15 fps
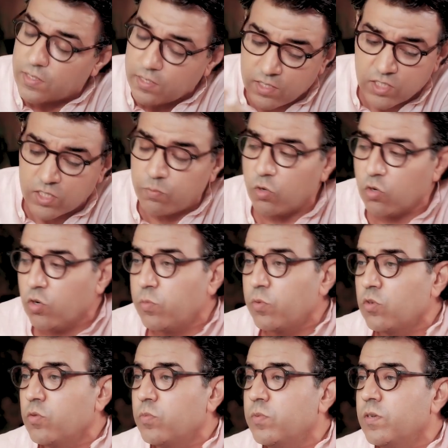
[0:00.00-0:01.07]
كتحس بالغوب
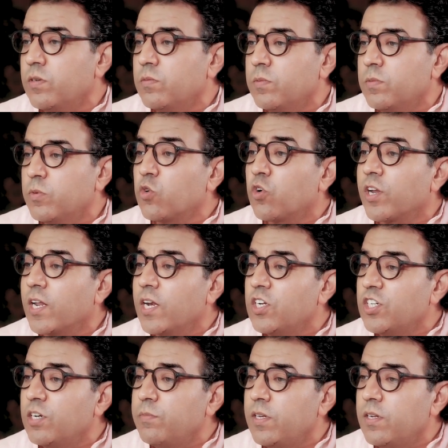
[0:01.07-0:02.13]
بنكره
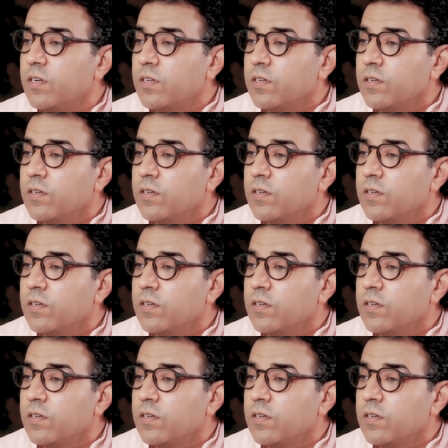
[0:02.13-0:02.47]
الجميل